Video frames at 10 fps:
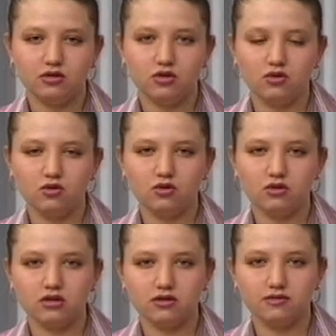То
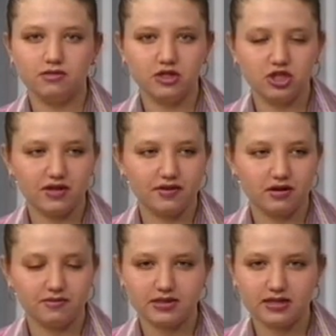он э, был
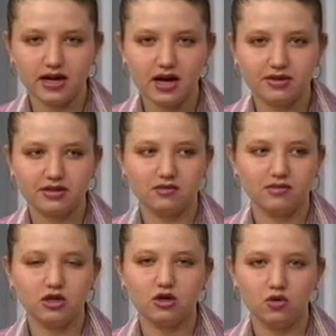человеком безграмотным
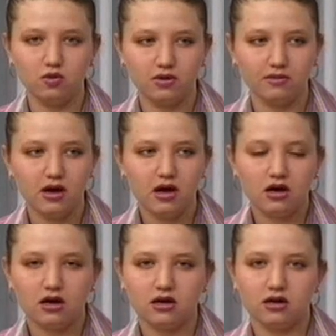и грубым.
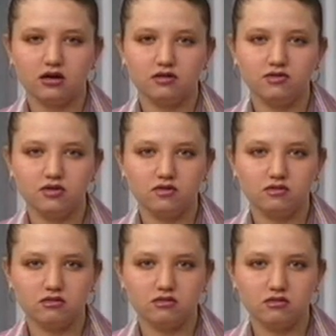А, в его
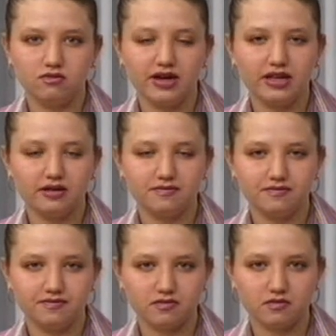дворе
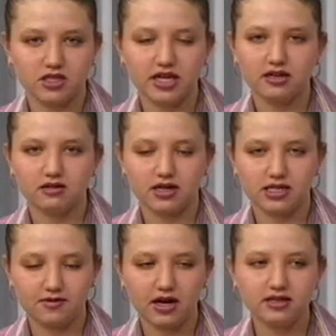царил
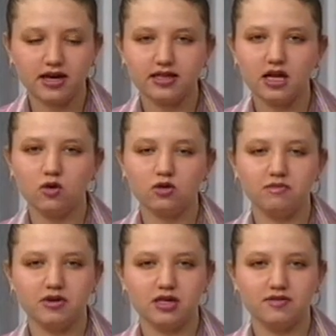разврат, однако он
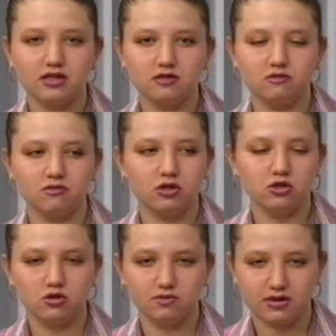покровительствовал,
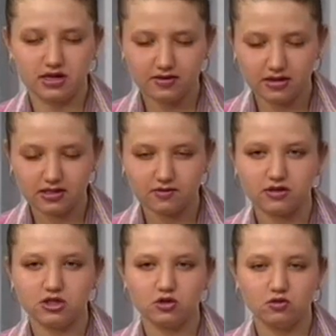
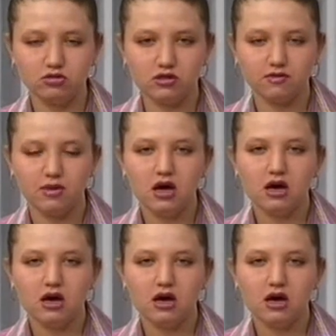покровительствовал искусством,